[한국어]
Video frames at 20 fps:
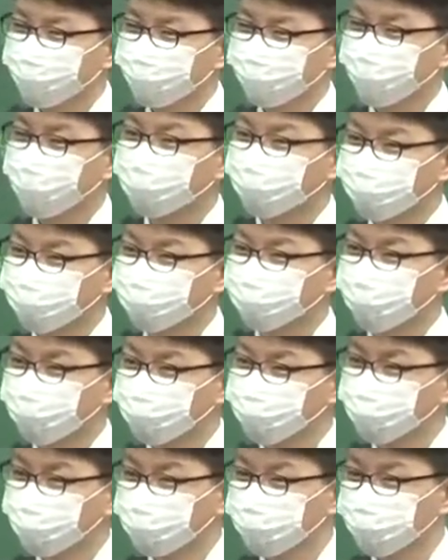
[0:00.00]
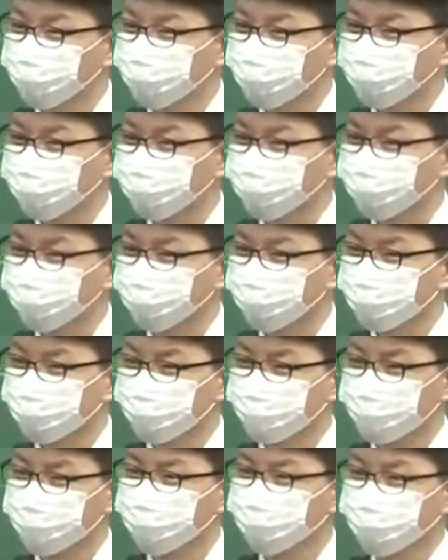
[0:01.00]
과학적 연구할 수 있다는 얘기예요. 결국
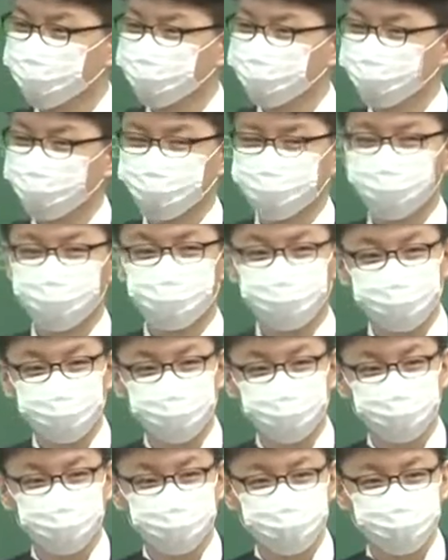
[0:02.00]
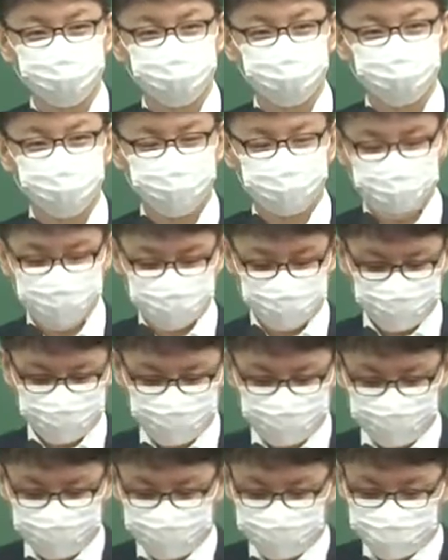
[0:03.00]
이성에 대해서 믿음이 있는 거죠.
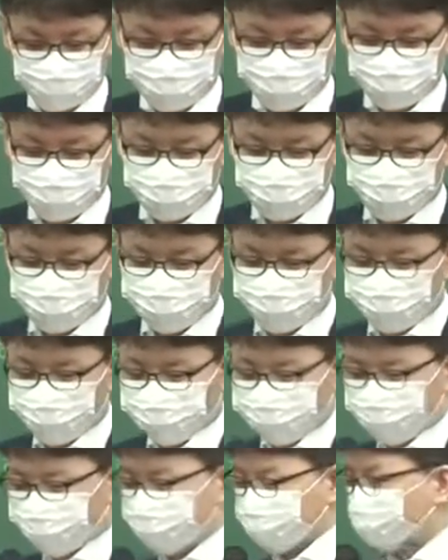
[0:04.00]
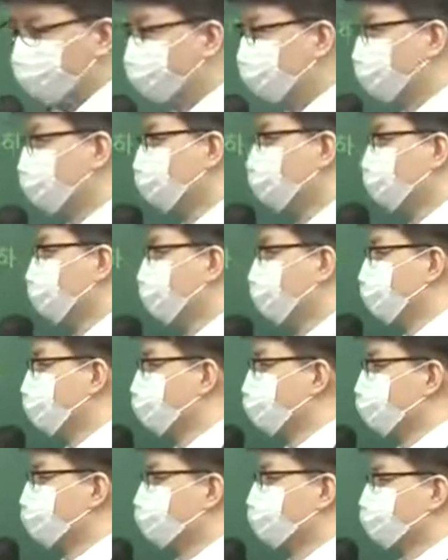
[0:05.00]
근데 이제 거기에
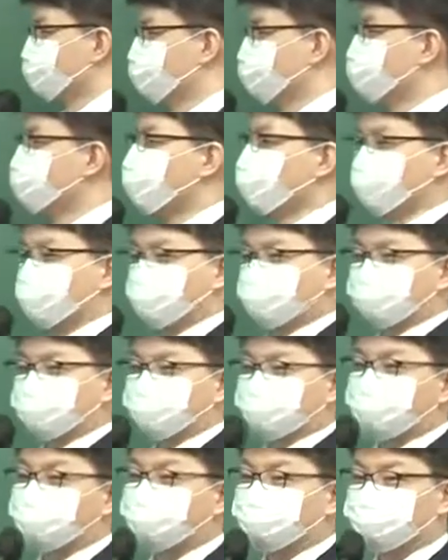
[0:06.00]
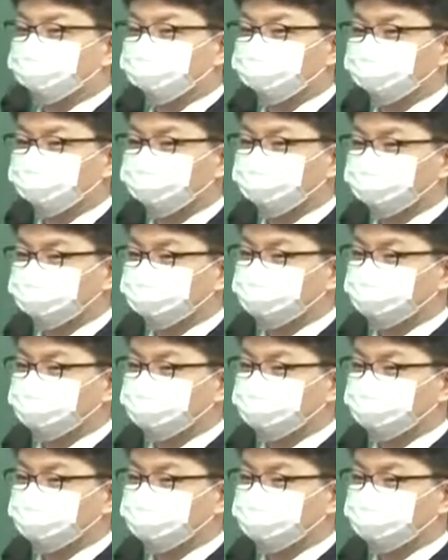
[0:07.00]
대해서 이제 비판적인 내용들이 나오죠.